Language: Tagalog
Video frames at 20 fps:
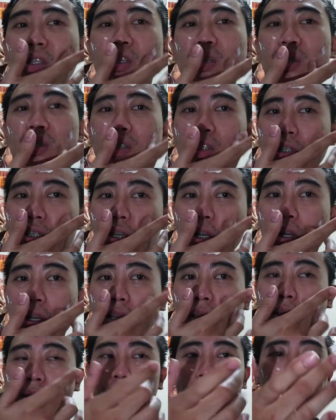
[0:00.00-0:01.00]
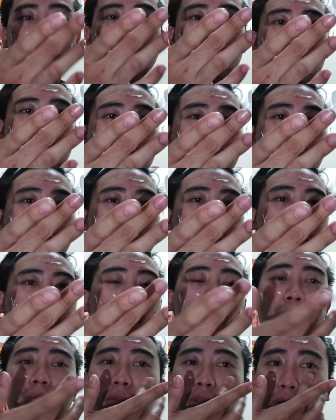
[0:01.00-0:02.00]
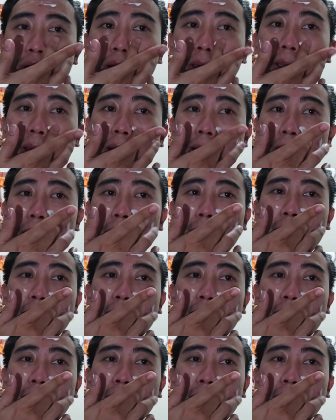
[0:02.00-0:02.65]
hindi siya, mapipil mo siya na